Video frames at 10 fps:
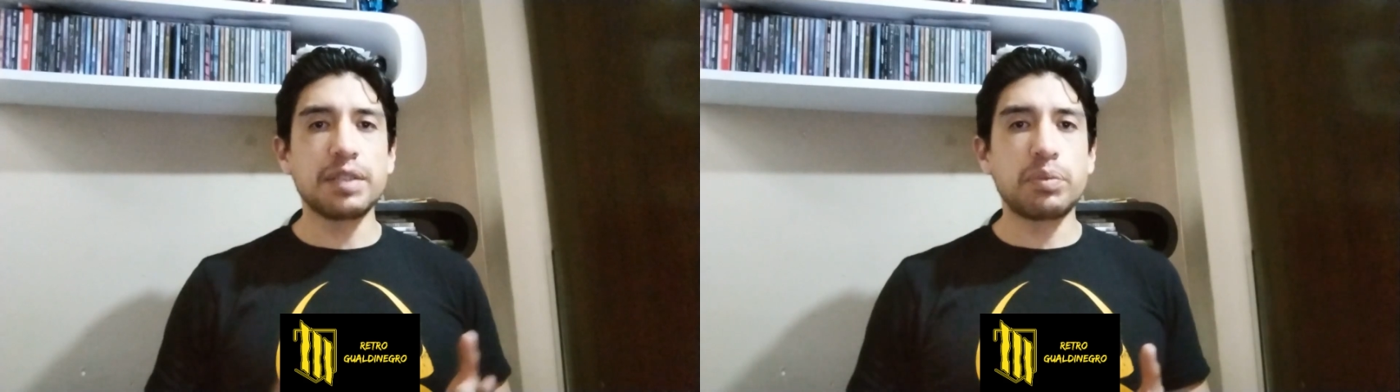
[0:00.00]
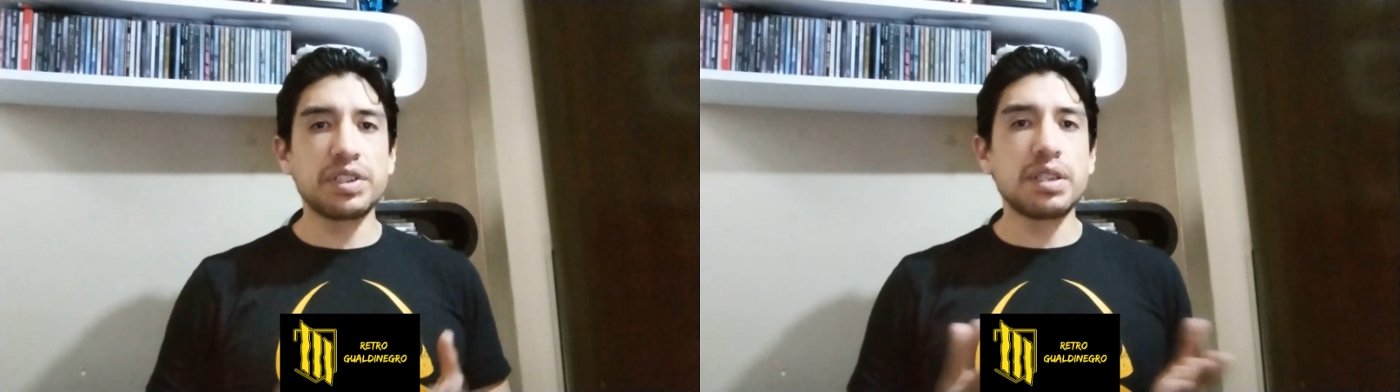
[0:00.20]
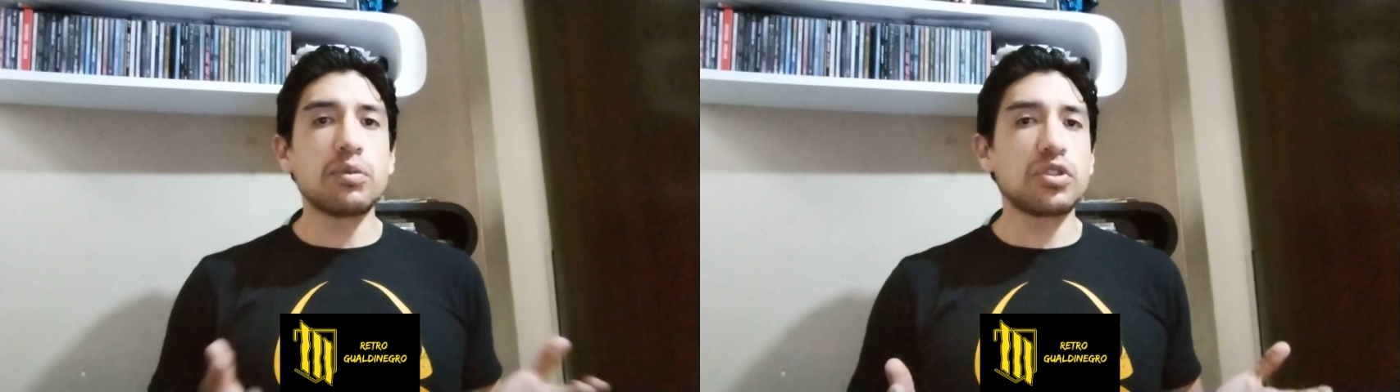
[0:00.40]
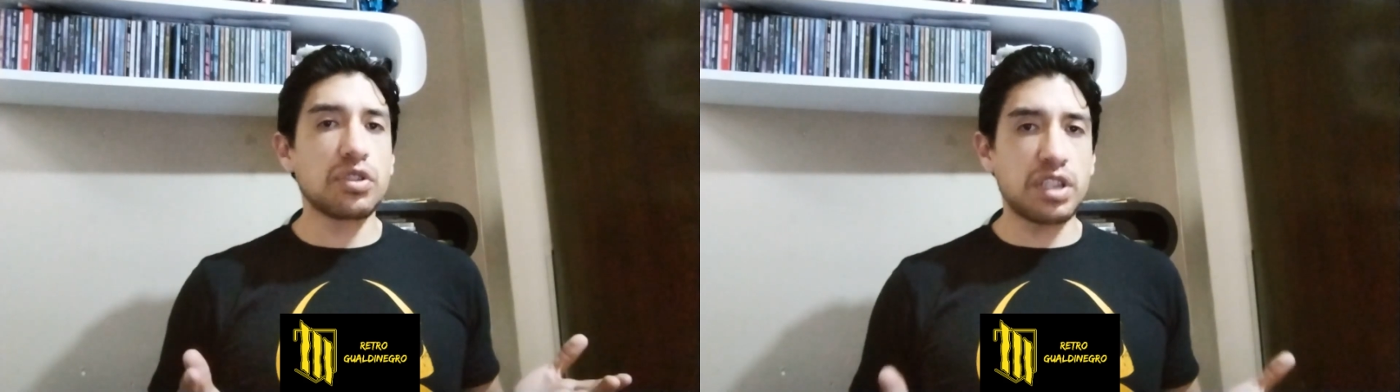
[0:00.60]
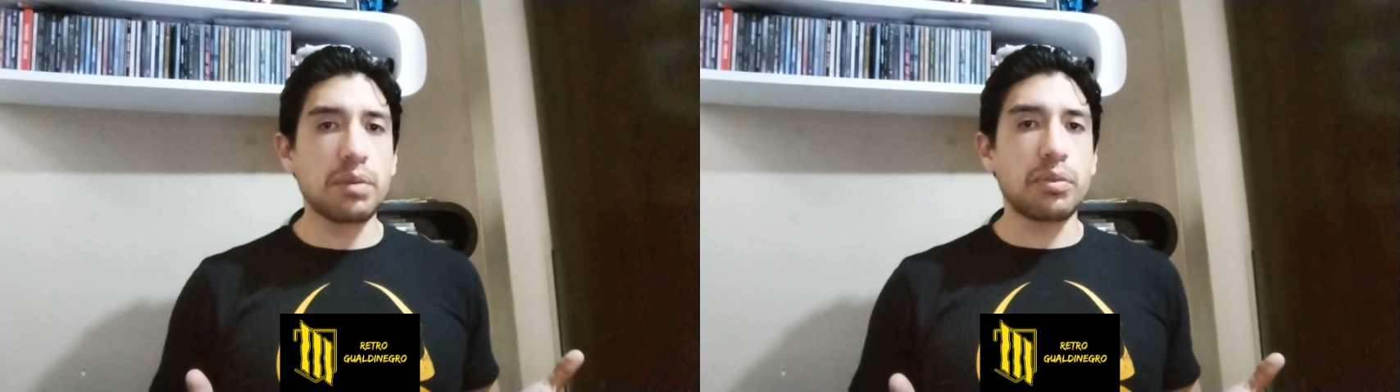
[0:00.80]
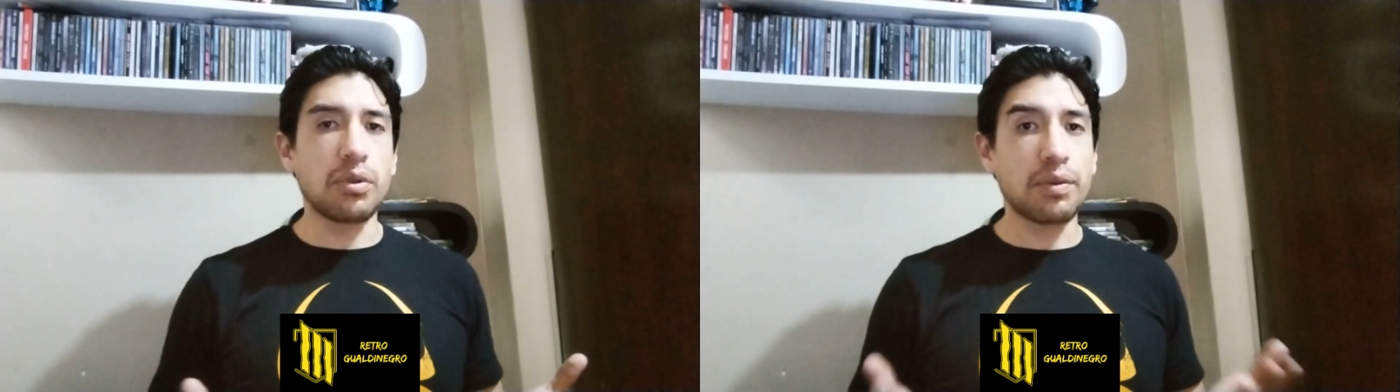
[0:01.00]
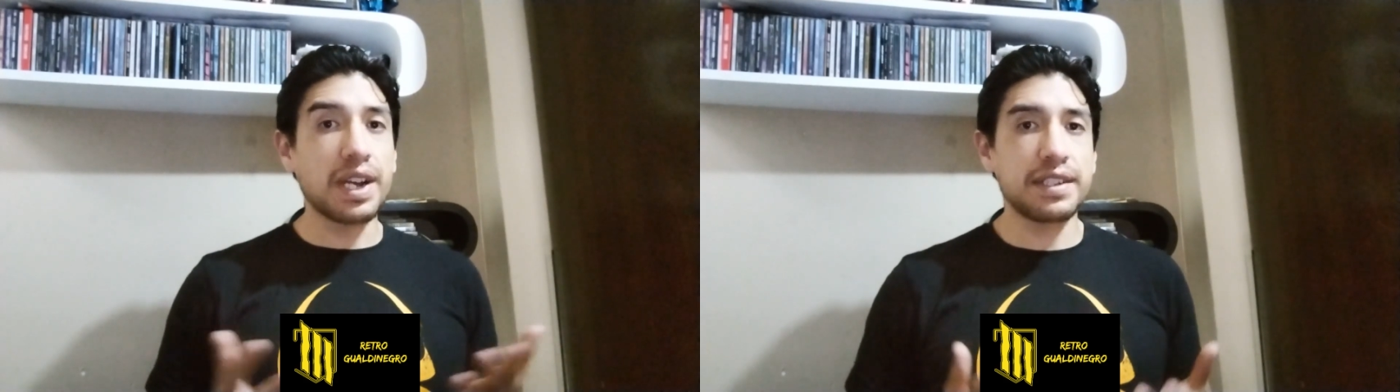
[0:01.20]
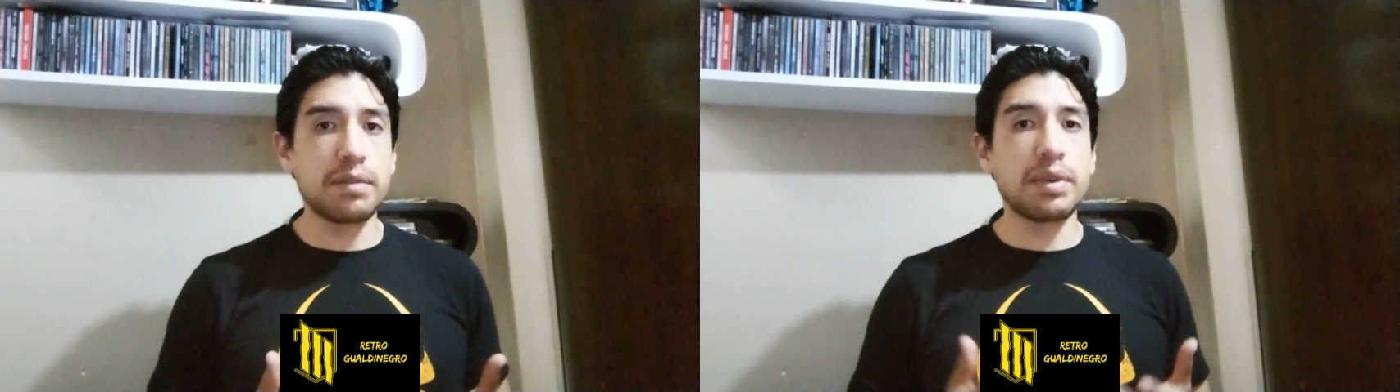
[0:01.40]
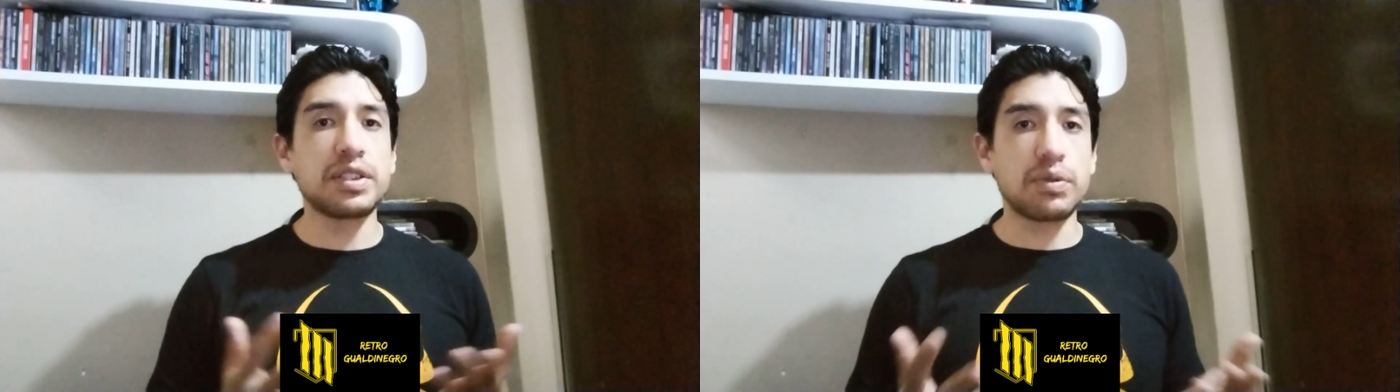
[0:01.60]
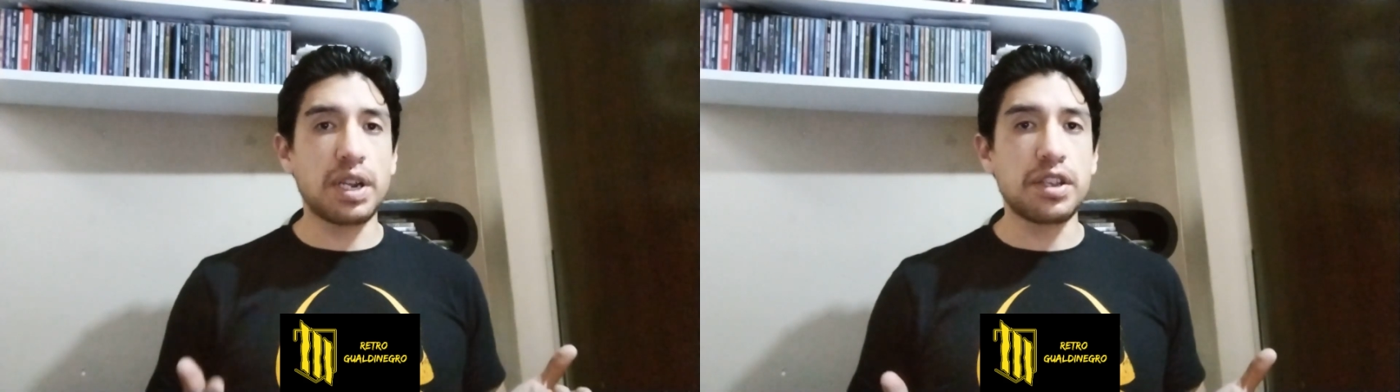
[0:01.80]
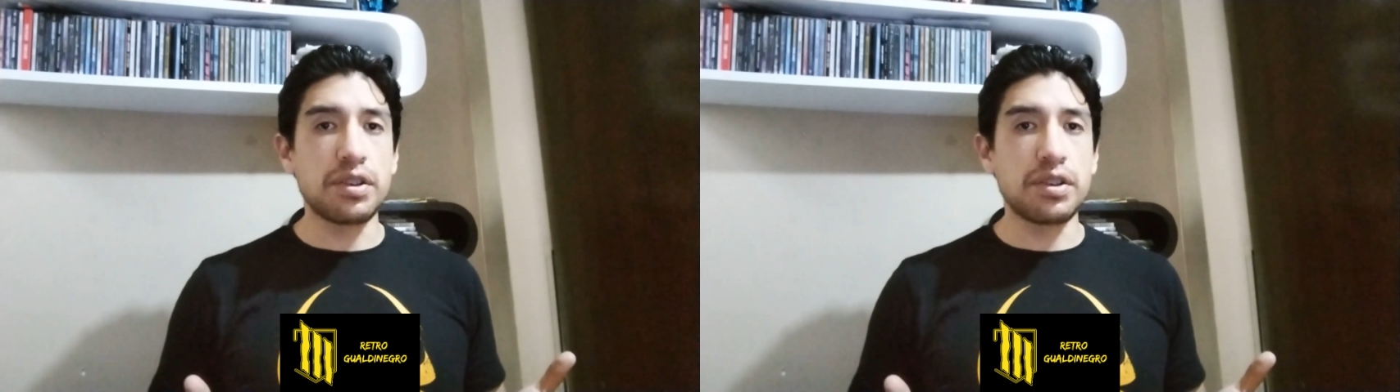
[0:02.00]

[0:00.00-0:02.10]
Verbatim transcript: Después de mucho tiempo, casi más de un